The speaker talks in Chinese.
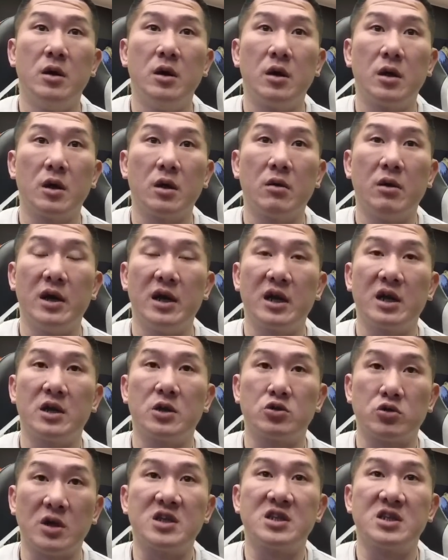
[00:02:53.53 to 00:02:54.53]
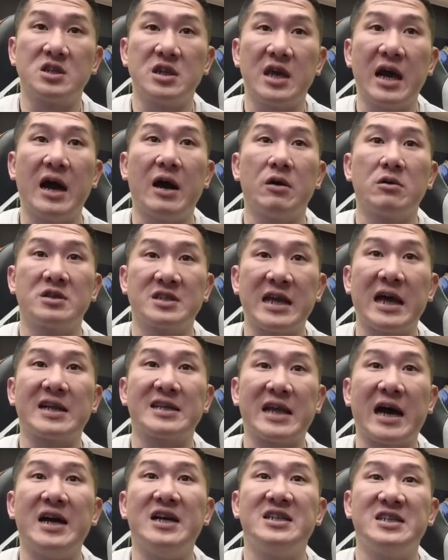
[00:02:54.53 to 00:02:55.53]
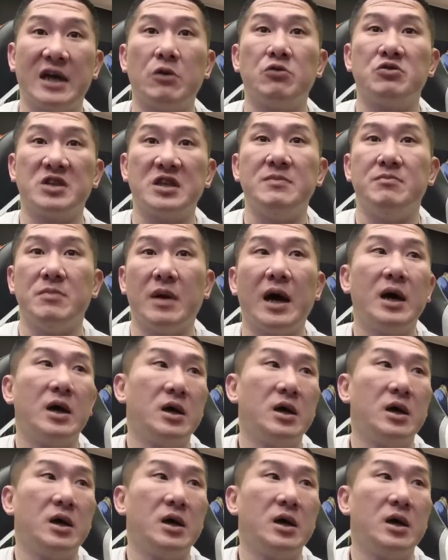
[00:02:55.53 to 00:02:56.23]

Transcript: 因为那个随时要上台较劲嘛，